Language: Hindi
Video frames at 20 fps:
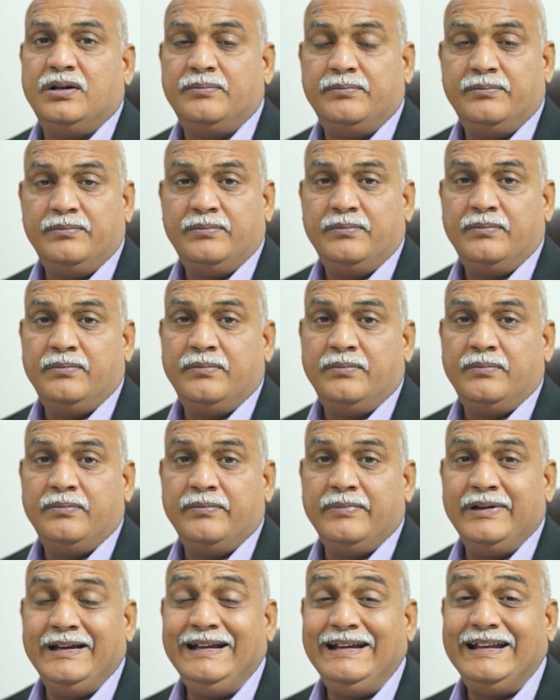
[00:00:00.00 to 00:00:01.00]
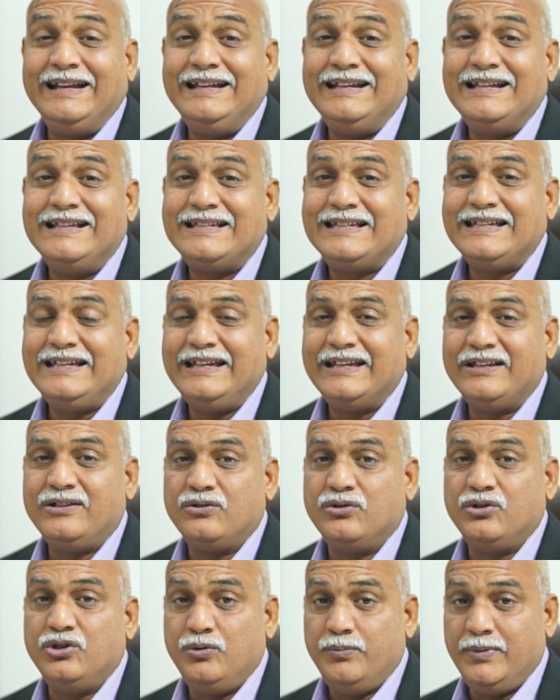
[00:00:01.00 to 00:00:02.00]
हम इंटेलिजेंसी है
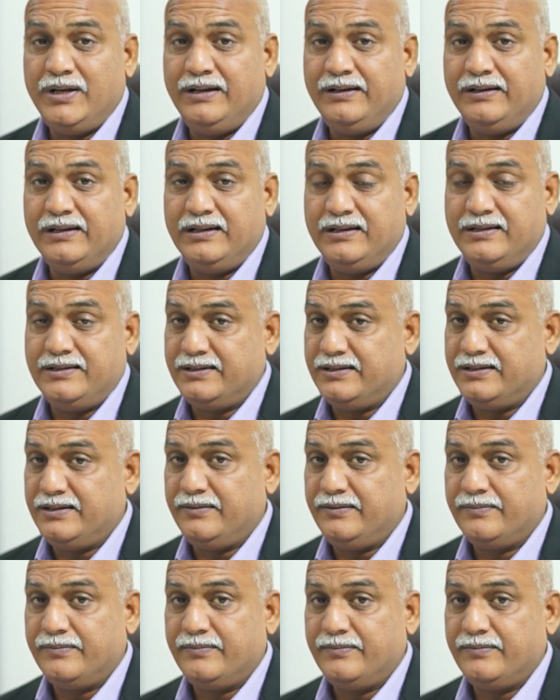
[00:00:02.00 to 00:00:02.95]
जो ह्यूमन इंटेलिजेंसी